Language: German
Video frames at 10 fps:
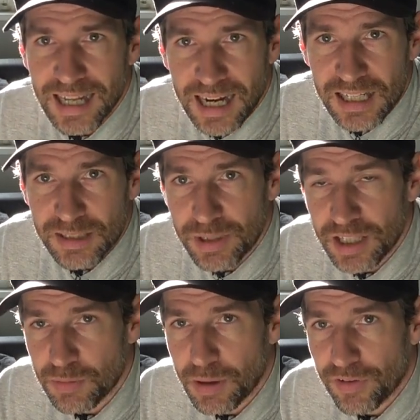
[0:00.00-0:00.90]
nagelt mich
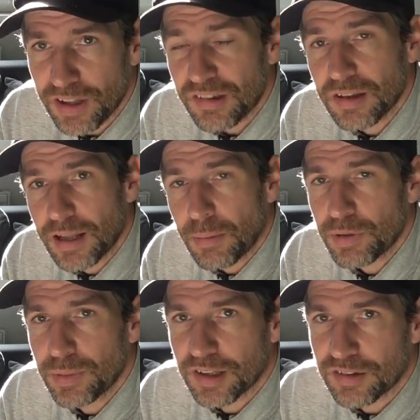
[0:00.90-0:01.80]
nicht mehr fest, da habe
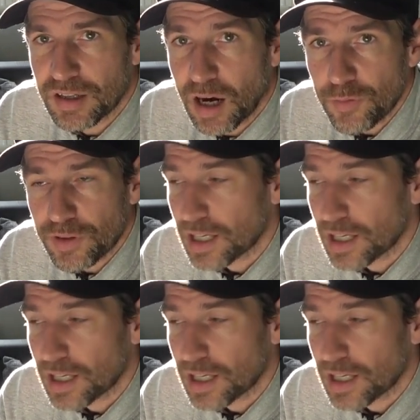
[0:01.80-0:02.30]
ich mir das gekauft.